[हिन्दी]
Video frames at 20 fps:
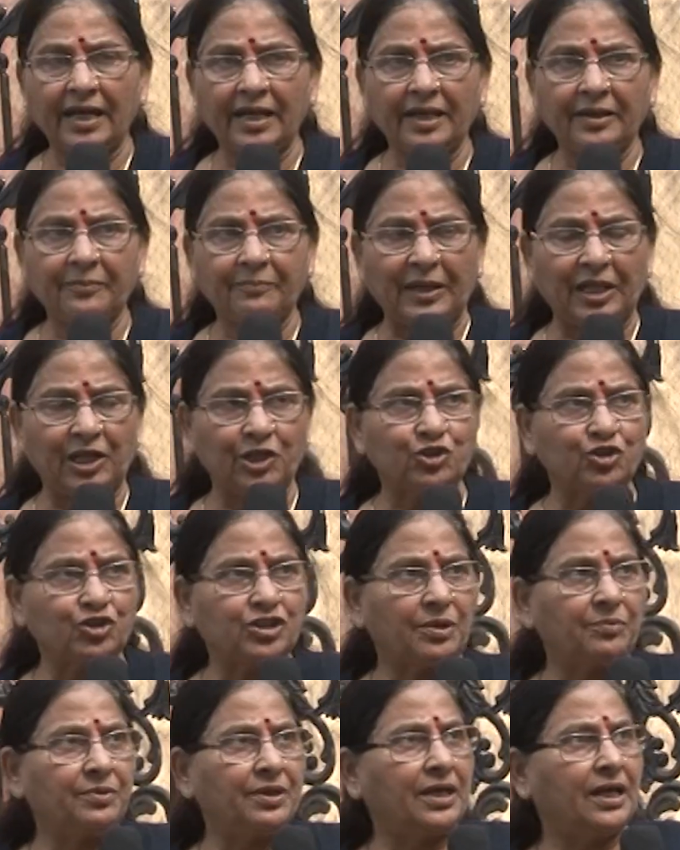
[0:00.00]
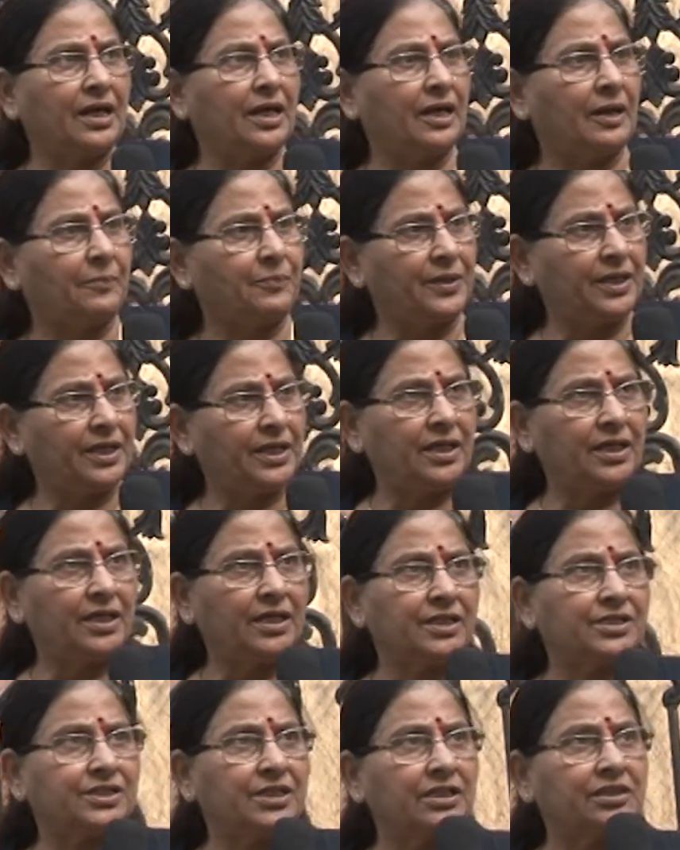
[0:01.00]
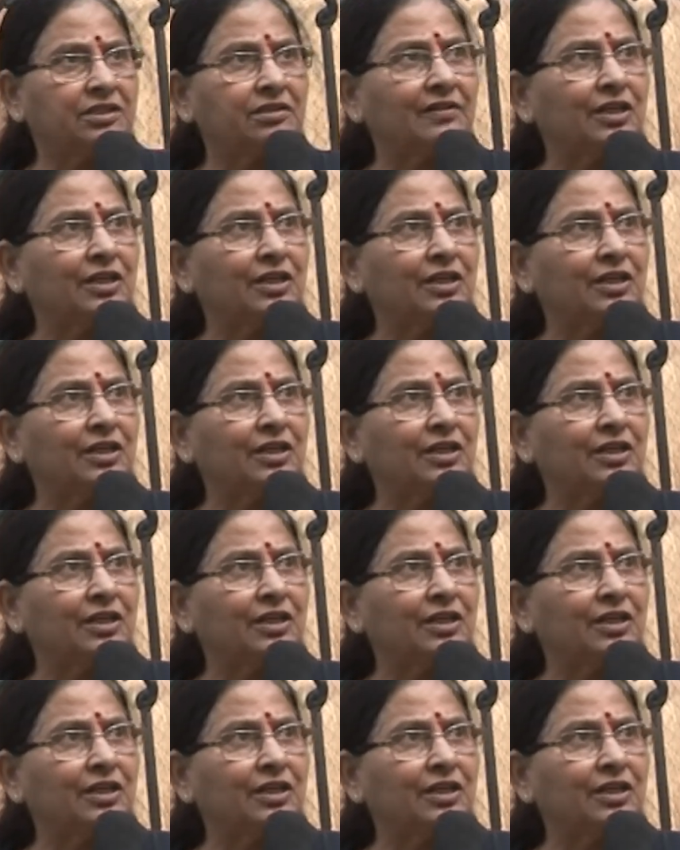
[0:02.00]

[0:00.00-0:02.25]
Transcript: लिए प्रयासरत है बल्कि वो